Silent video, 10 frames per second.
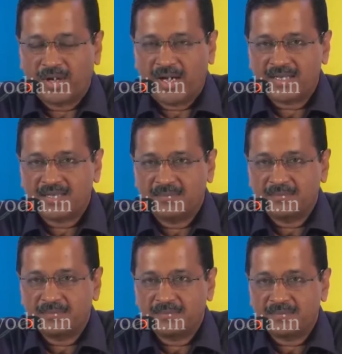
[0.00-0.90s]
तो आज हम
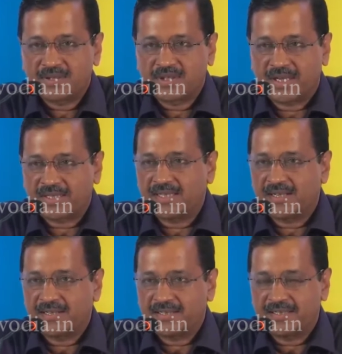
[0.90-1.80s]
छठी
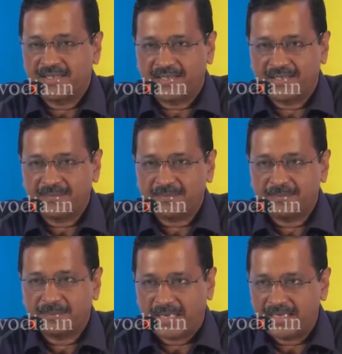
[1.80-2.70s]
गारंटी दे रहे हैं
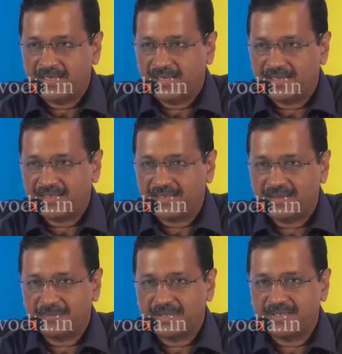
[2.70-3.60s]
पहली गारंटी
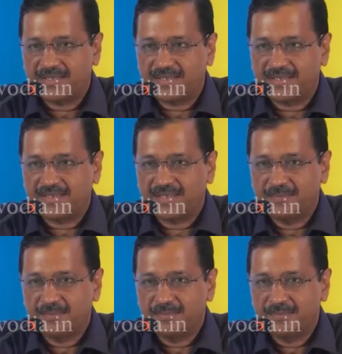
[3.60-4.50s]
हमने दी थी कि
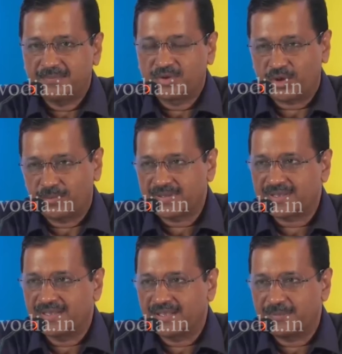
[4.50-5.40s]
हम 24
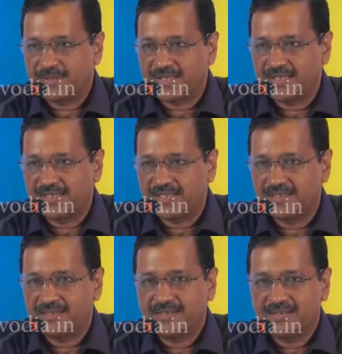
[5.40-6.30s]
घंटे बिजली
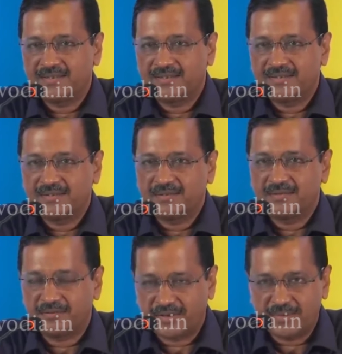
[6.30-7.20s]
देंगे
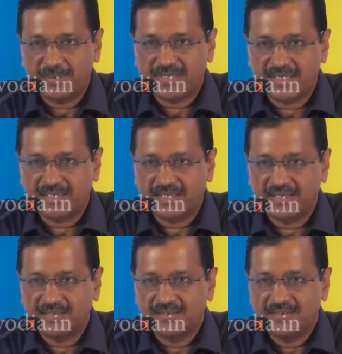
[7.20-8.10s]
फ्री बिजली
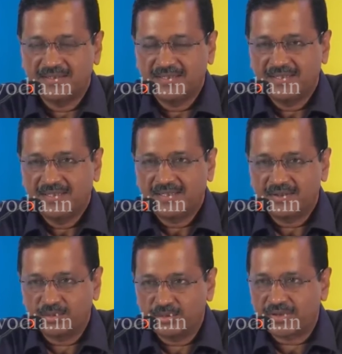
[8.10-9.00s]
देंगे
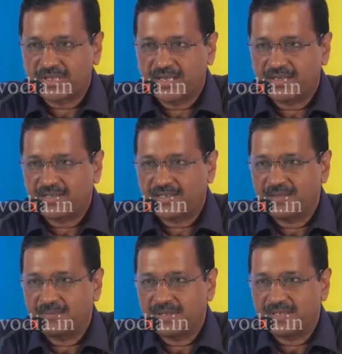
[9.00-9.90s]
दूसरी गारंटी
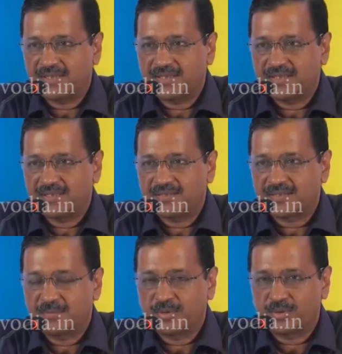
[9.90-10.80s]
हमने दी थी कि
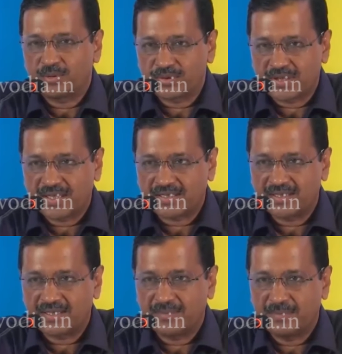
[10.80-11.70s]
सबको रोज़गार
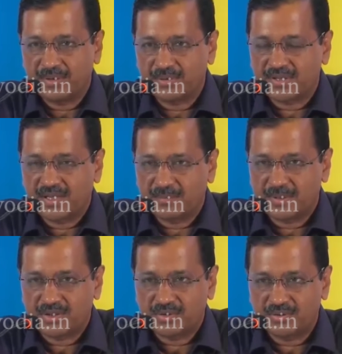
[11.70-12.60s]
देंगे बेरोज़गार
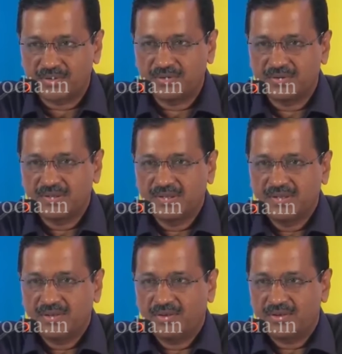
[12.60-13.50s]
बच्चों को
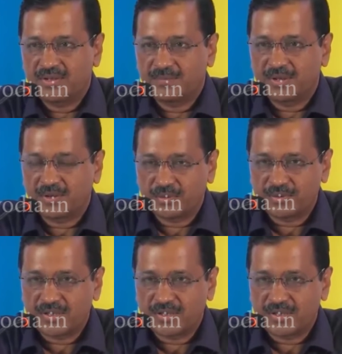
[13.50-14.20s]
और जब तक